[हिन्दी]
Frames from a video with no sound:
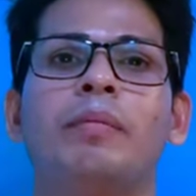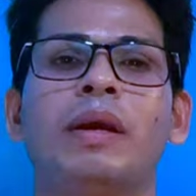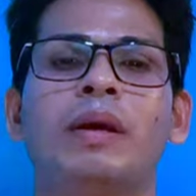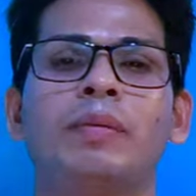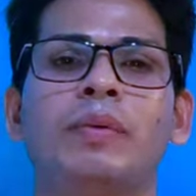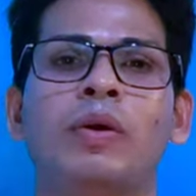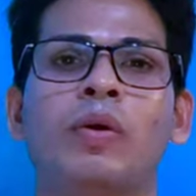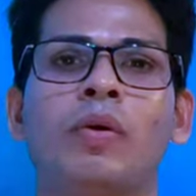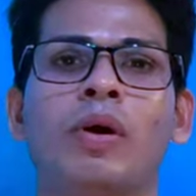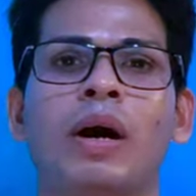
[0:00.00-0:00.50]

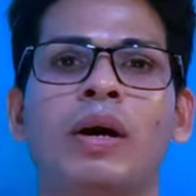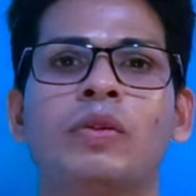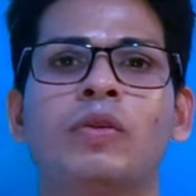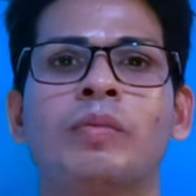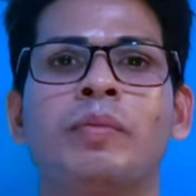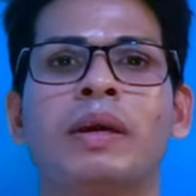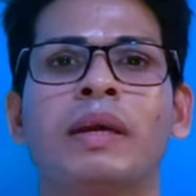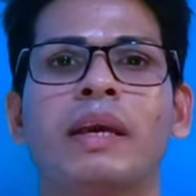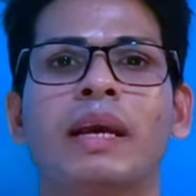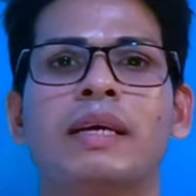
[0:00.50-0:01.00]
बेबी होगा
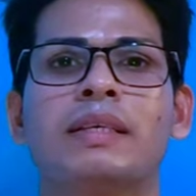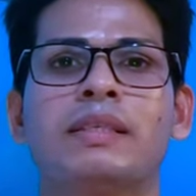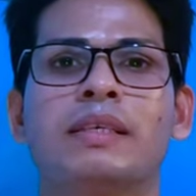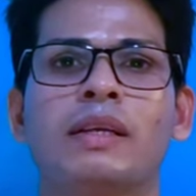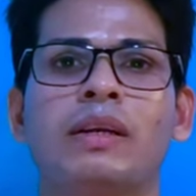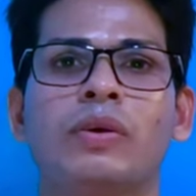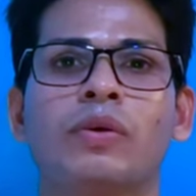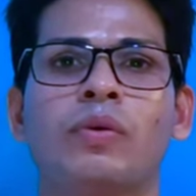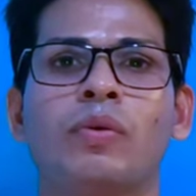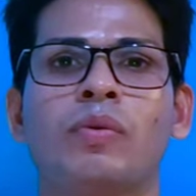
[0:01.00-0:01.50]
तो मैं
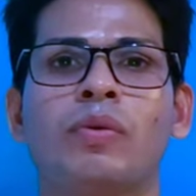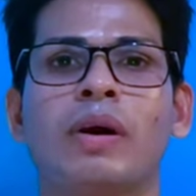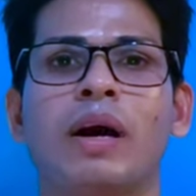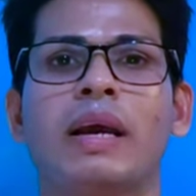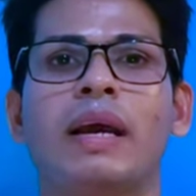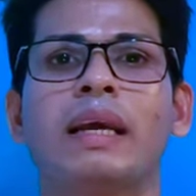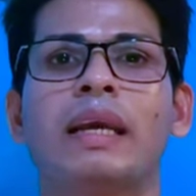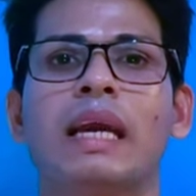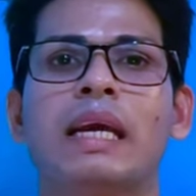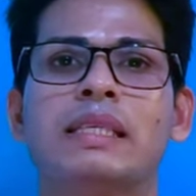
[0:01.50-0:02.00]
कैसे
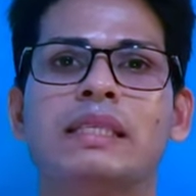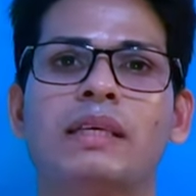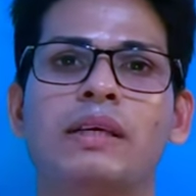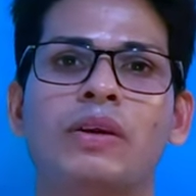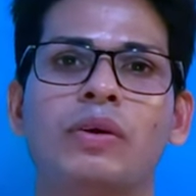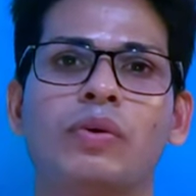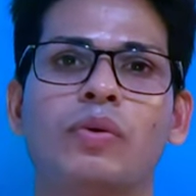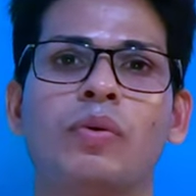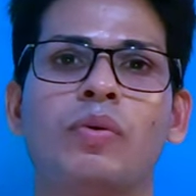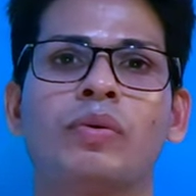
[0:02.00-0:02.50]
रखूंगा या
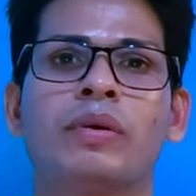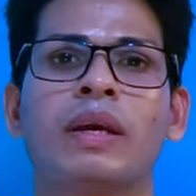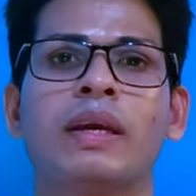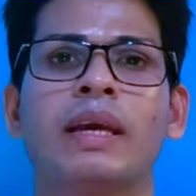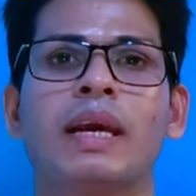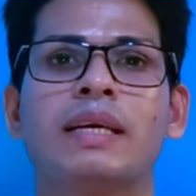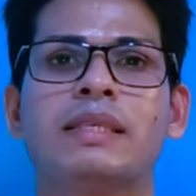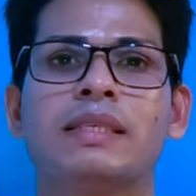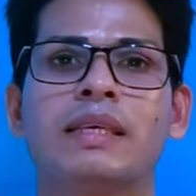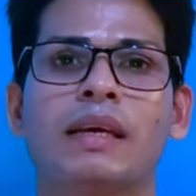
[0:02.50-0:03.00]
कैसे रखूंगी
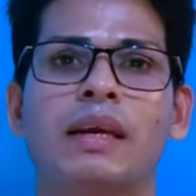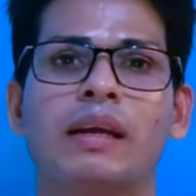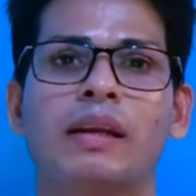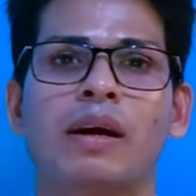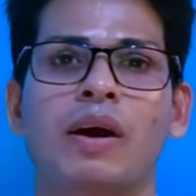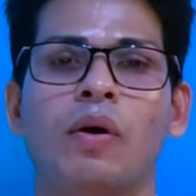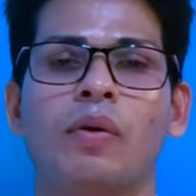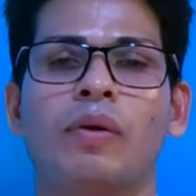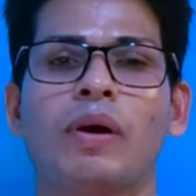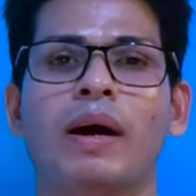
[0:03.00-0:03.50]
कैसे
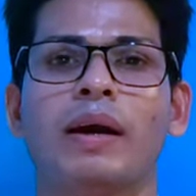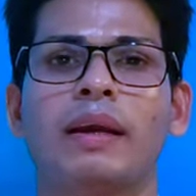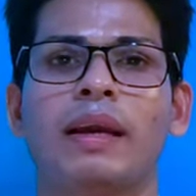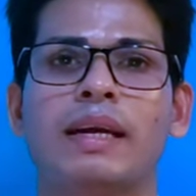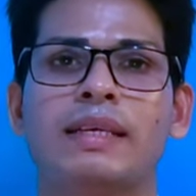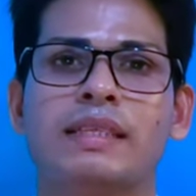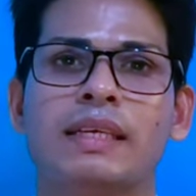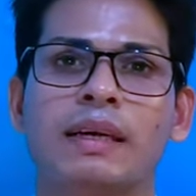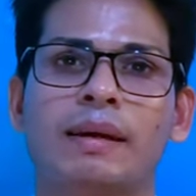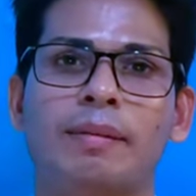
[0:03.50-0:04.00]
खिलाऊंगा
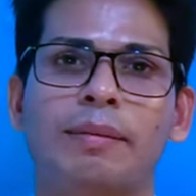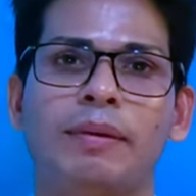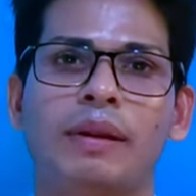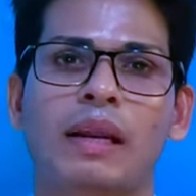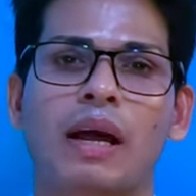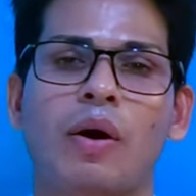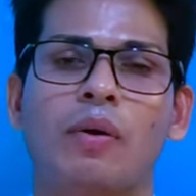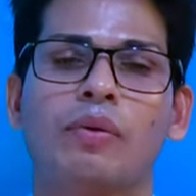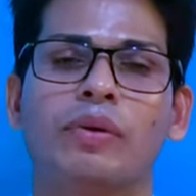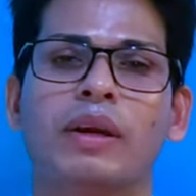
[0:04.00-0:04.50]
कैसे
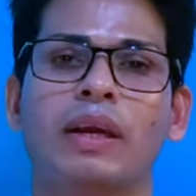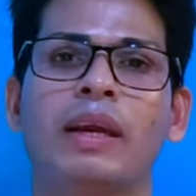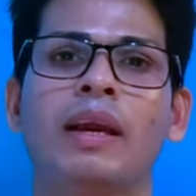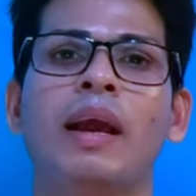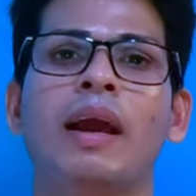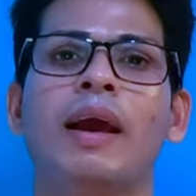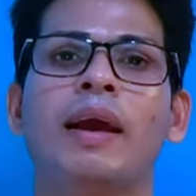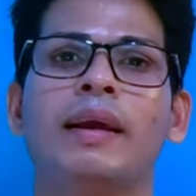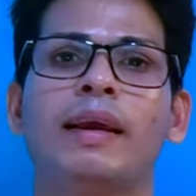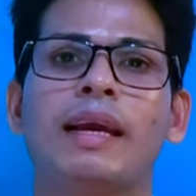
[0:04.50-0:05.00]
खिलाऊंगी
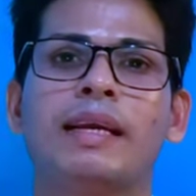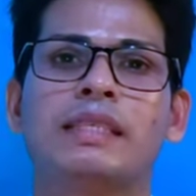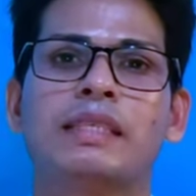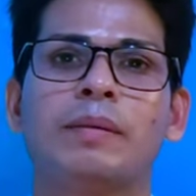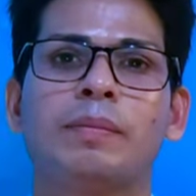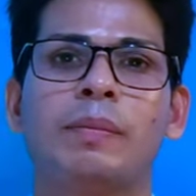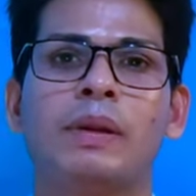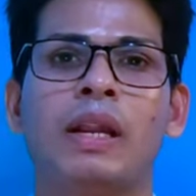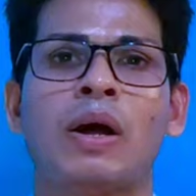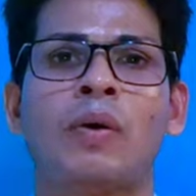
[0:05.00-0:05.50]

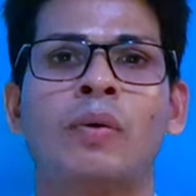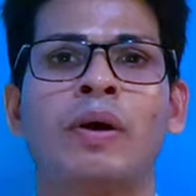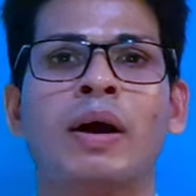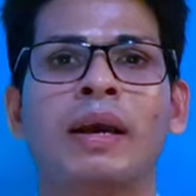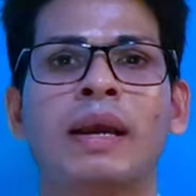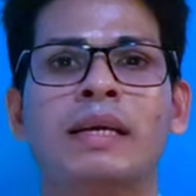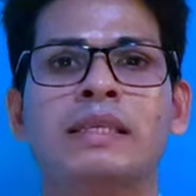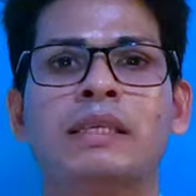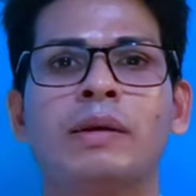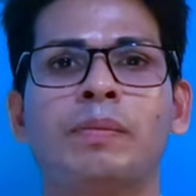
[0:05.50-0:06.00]
कैसे
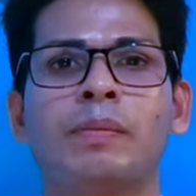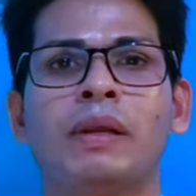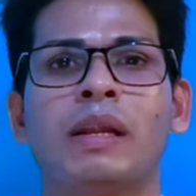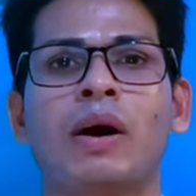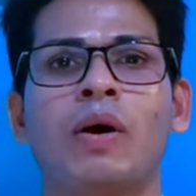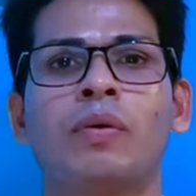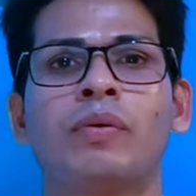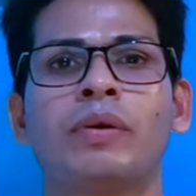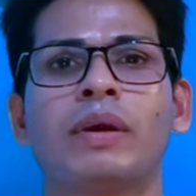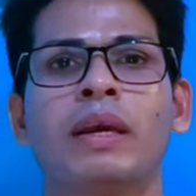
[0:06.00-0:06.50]
पिलाऊंगा कैसे
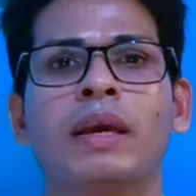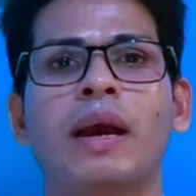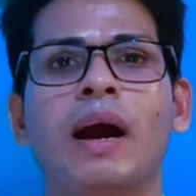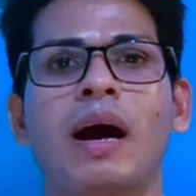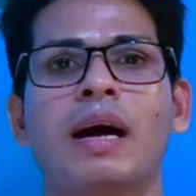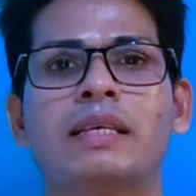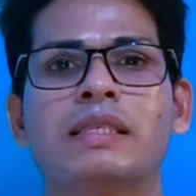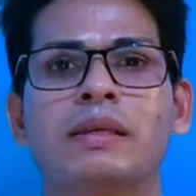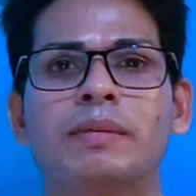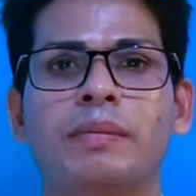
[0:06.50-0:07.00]
पिलाऊंगी
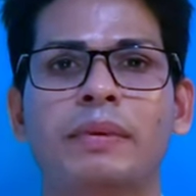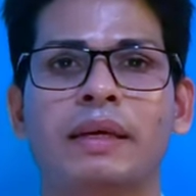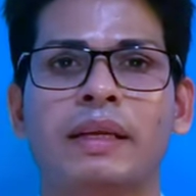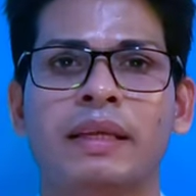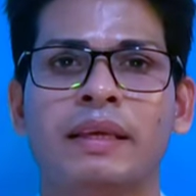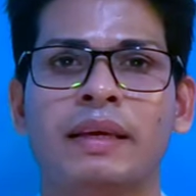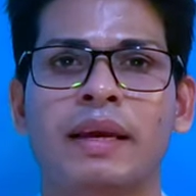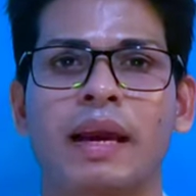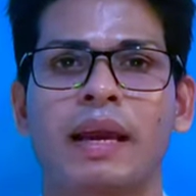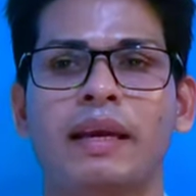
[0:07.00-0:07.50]
कहाँ से
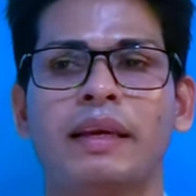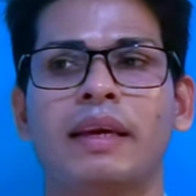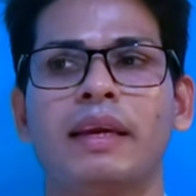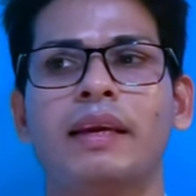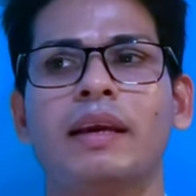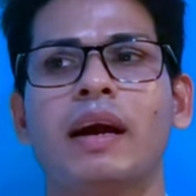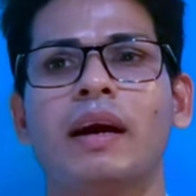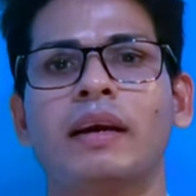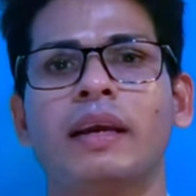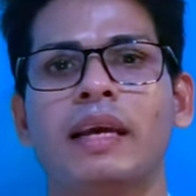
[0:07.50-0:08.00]
मनी
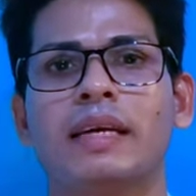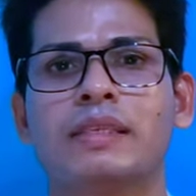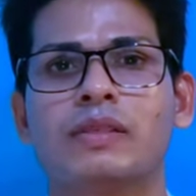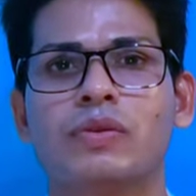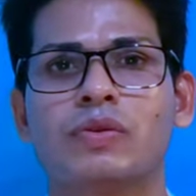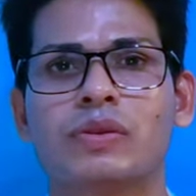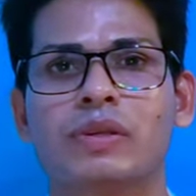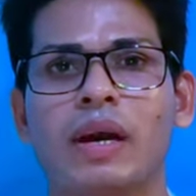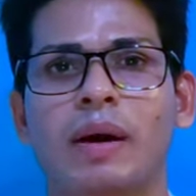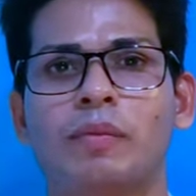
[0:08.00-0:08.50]
आएगी या
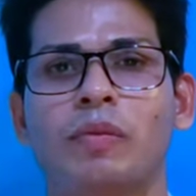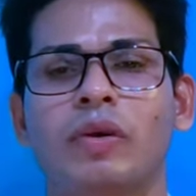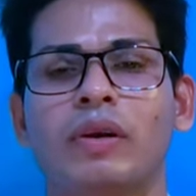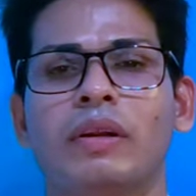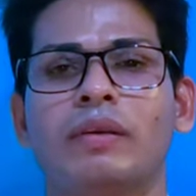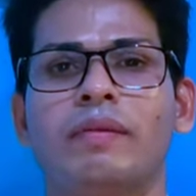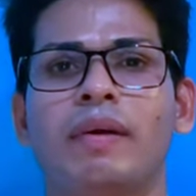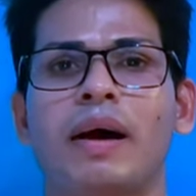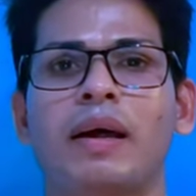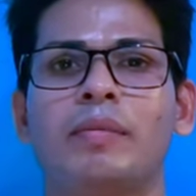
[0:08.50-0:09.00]
कैसे उसका हम
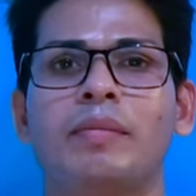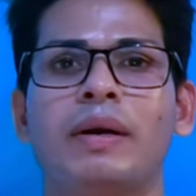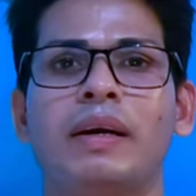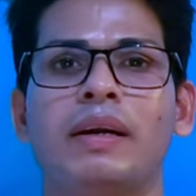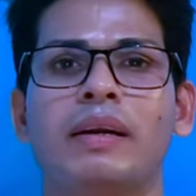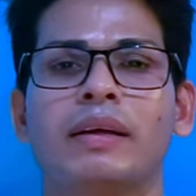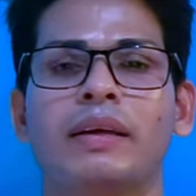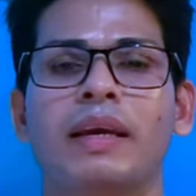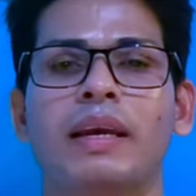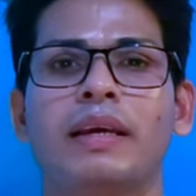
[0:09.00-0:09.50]
लोग
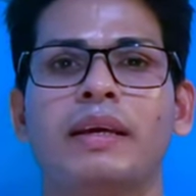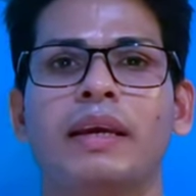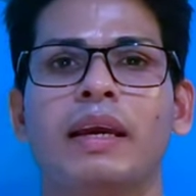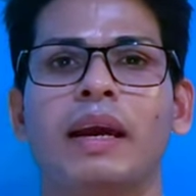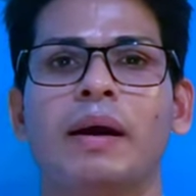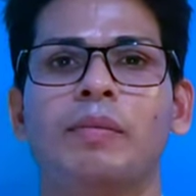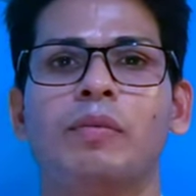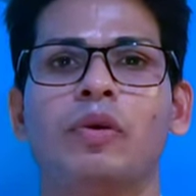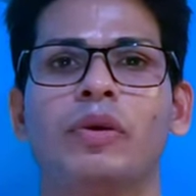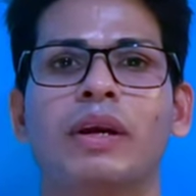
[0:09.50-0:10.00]
इन्वायरमेंट
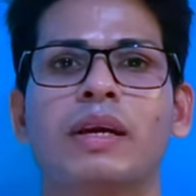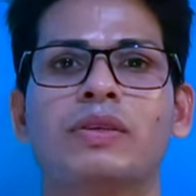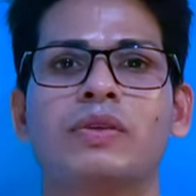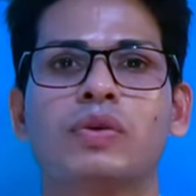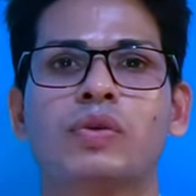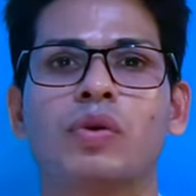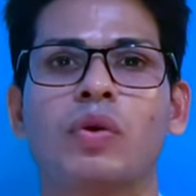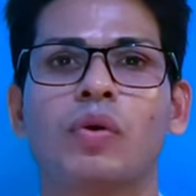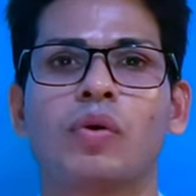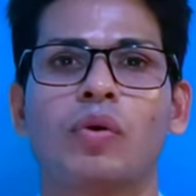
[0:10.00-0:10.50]
रखेंगे हम लोग
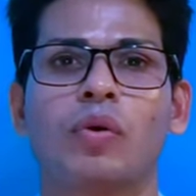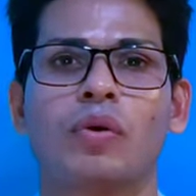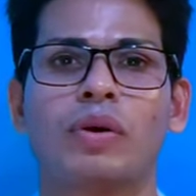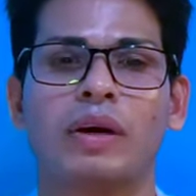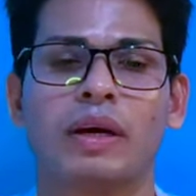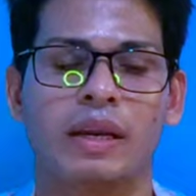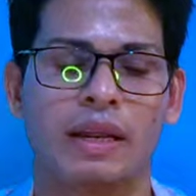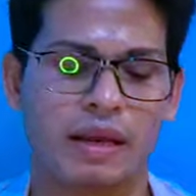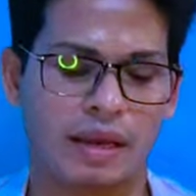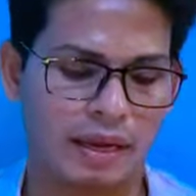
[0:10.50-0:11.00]
कैसे उसको ग्रो
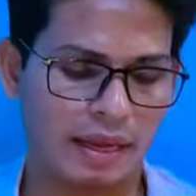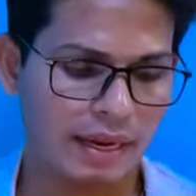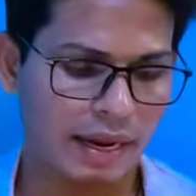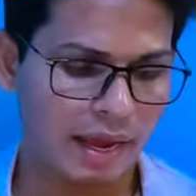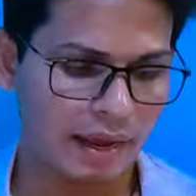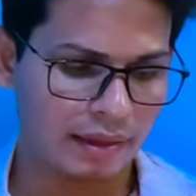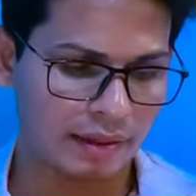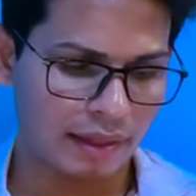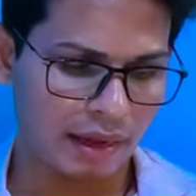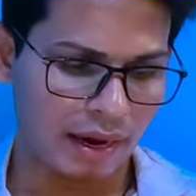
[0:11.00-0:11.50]
करेंगे
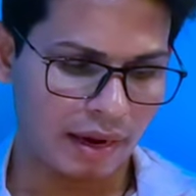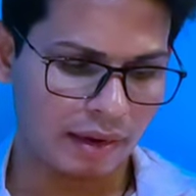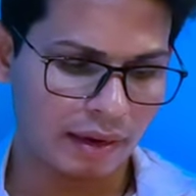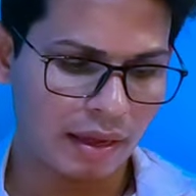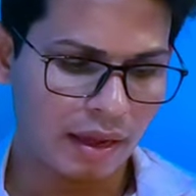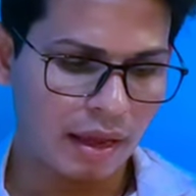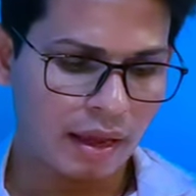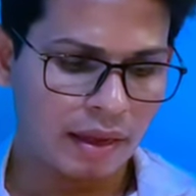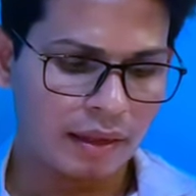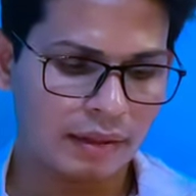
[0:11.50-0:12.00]
लाइक
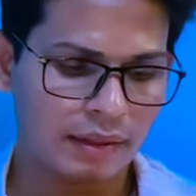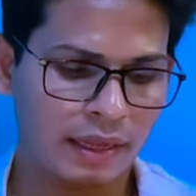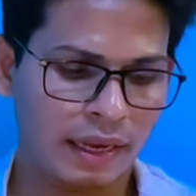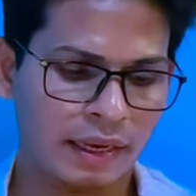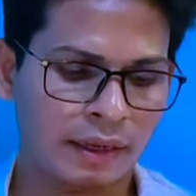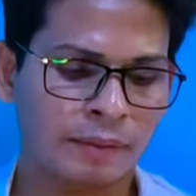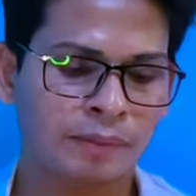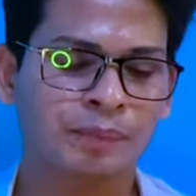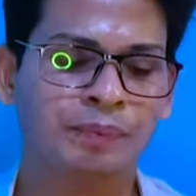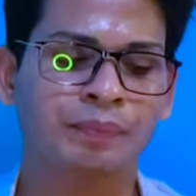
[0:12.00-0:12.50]
दैट
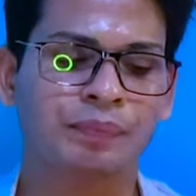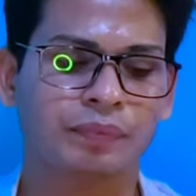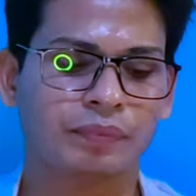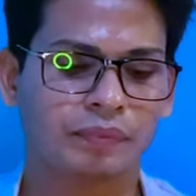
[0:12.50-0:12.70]
देन